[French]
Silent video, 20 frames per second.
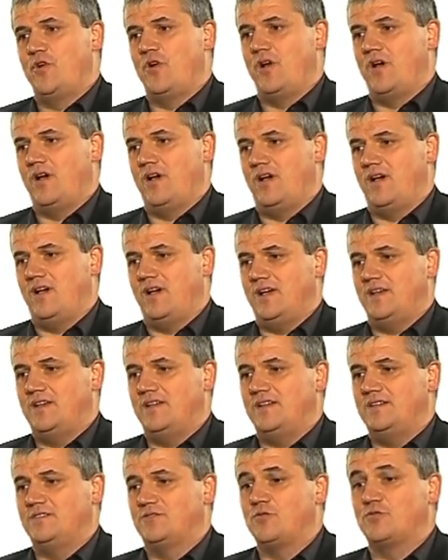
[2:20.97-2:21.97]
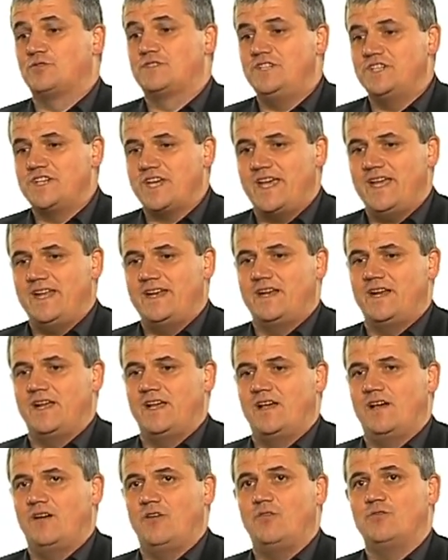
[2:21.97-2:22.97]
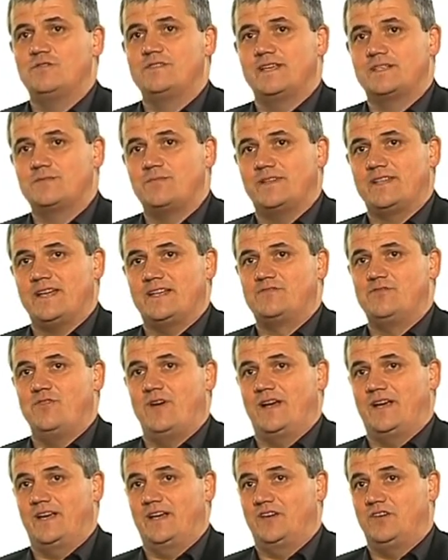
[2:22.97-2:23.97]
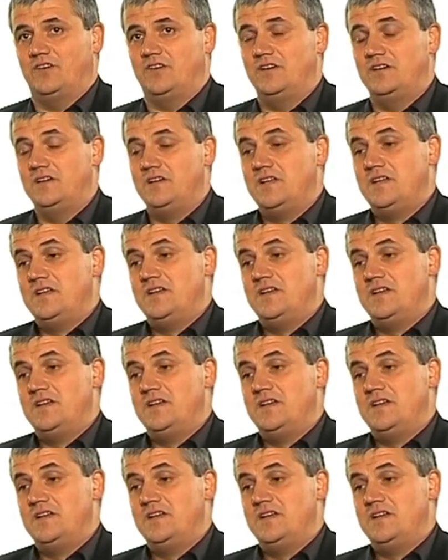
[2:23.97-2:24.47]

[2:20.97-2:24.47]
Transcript: euh, d'oxygène euh, aux exploitations agricoles,